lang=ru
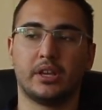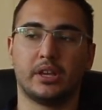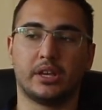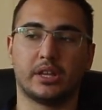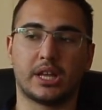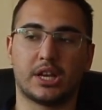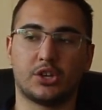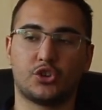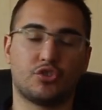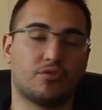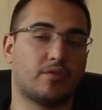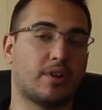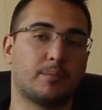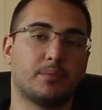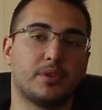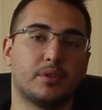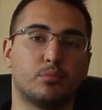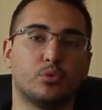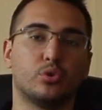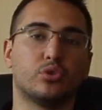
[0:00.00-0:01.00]
Иначе
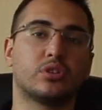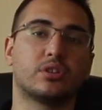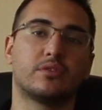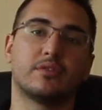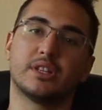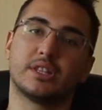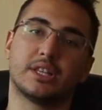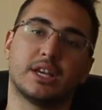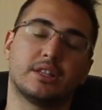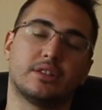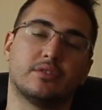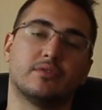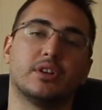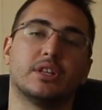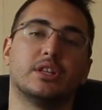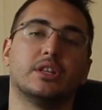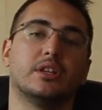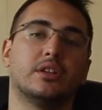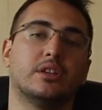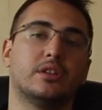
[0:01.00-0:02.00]
вам не будет хватать
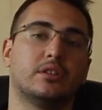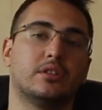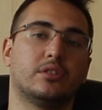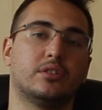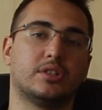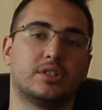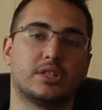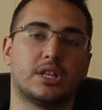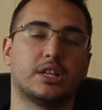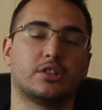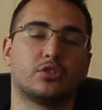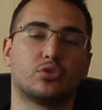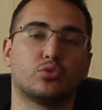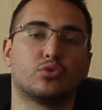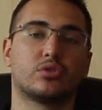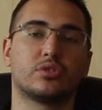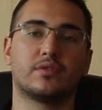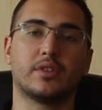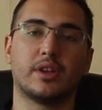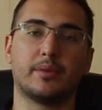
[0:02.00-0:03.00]
воды из-за
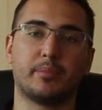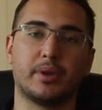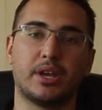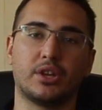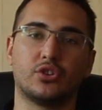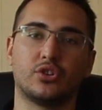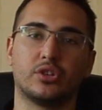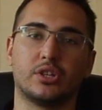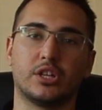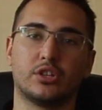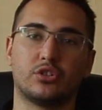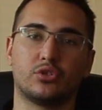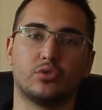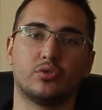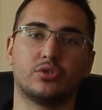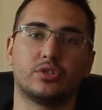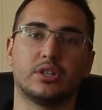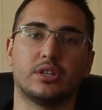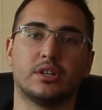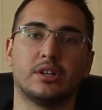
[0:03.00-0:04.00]
отсутствия опять же
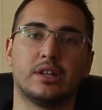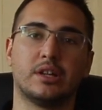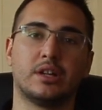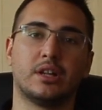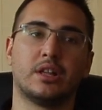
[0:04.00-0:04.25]
насоса.